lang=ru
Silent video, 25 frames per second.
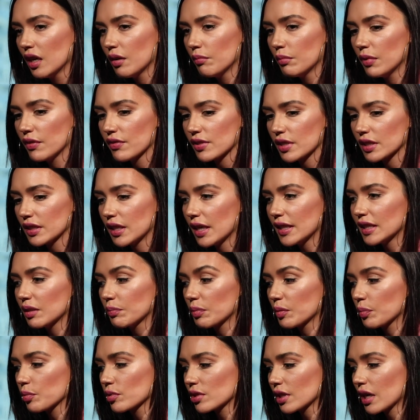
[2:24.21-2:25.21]
Мы всегда это
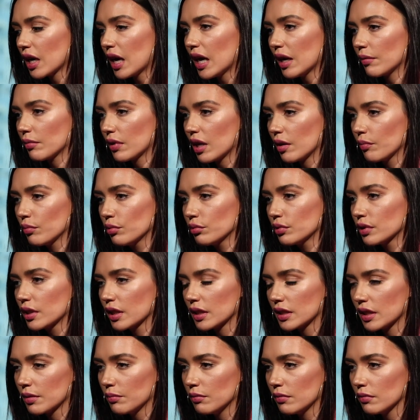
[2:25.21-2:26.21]
пропускаем, как будто,
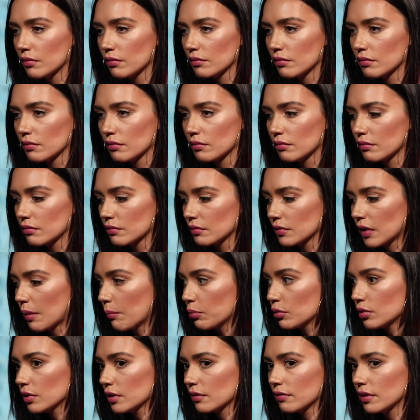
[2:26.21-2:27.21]
это, как
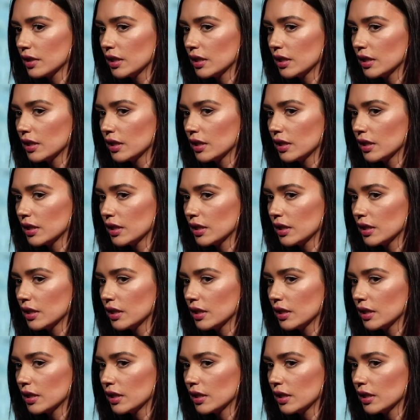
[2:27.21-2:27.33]
будто этого